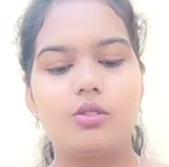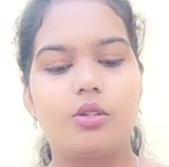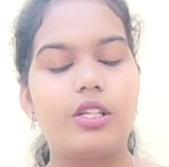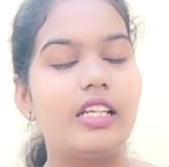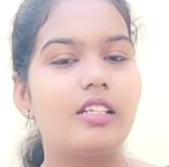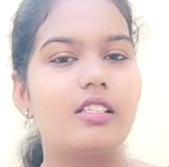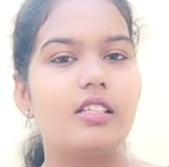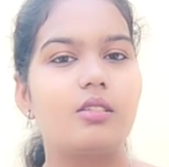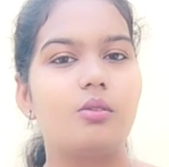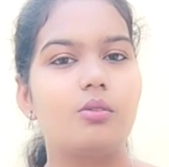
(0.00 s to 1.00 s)
సో
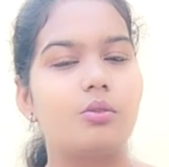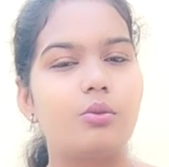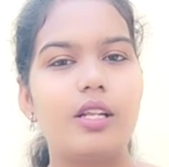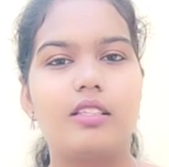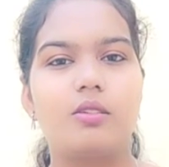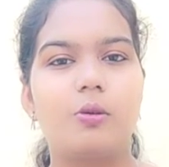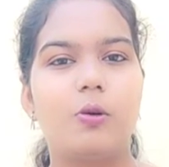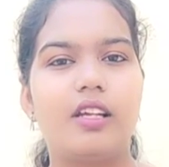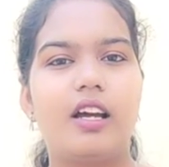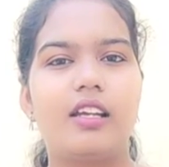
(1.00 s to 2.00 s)
టీనేజర్స్లో స్టూడెంట్స్లో
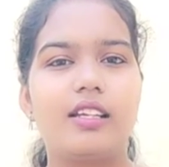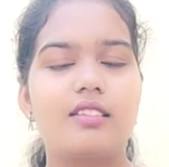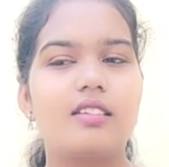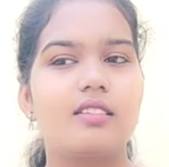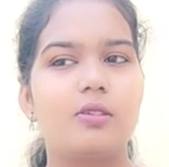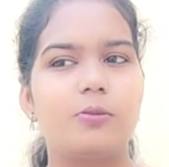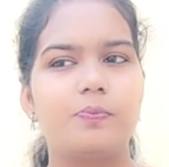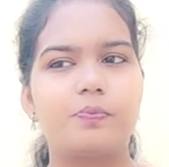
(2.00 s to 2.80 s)
ఇలా యంగ్స్టర్స్లో